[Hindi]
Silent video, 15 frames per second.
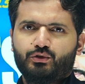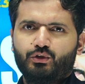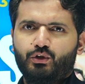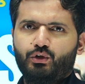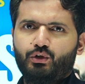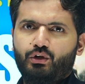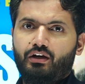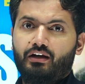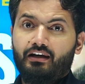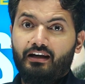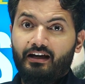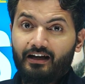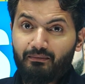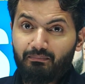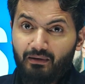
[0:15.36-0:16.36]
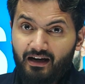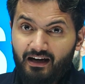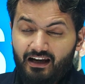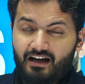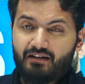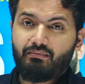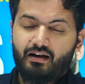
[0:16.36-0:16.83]
तो लगभग
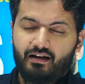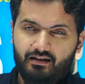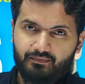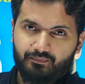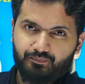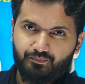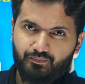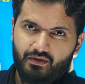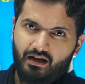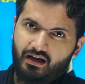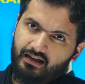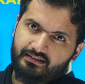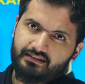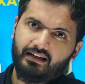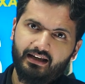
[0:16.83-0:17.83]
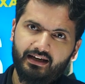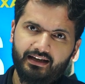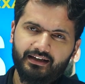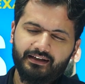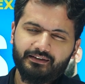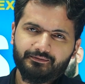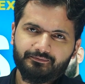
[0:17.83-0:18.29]
लगभग हर साल
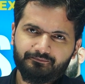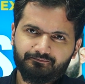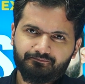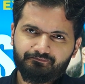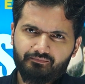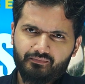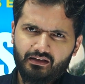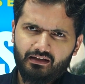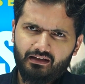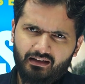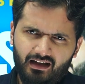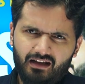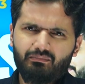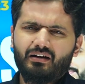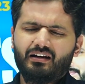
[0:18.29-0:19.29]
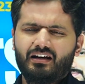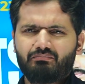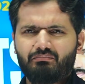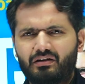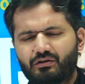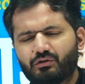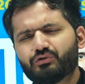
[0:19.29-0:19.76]
आया है लगभग
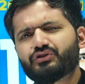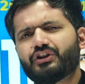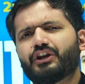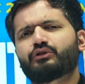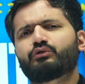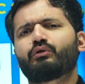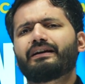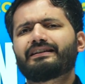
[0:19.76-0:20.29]
लगभग कुछ एक दो